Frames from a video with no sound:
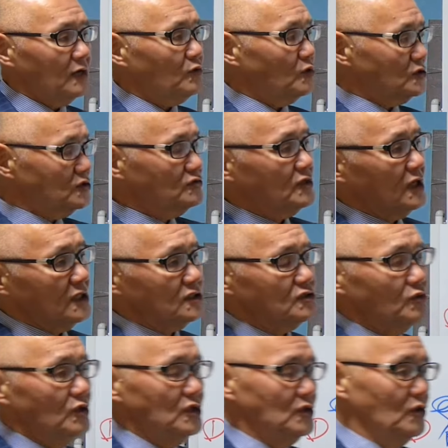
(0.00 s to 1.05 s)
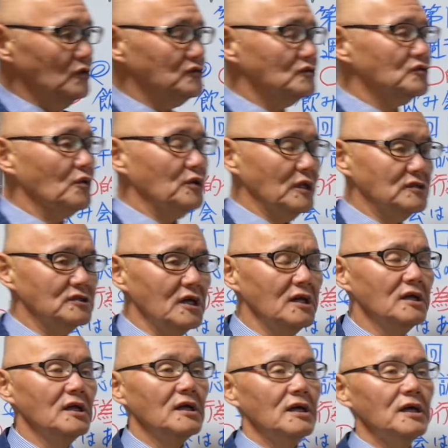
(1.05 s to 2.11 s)
こういう週刊誌を引用するとです
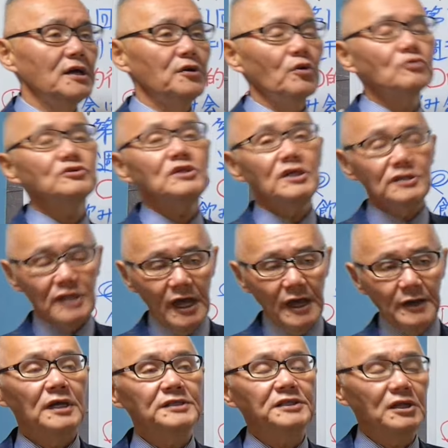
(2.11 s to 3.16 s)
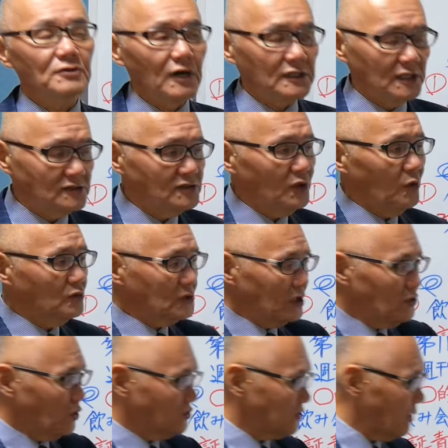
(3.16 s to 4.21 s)
ね、え6人で行ってるわけですね。
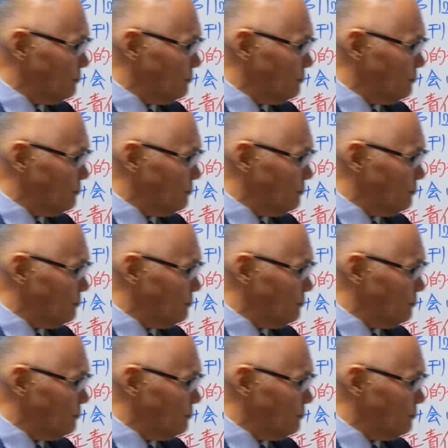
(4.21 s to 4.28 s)
女の子3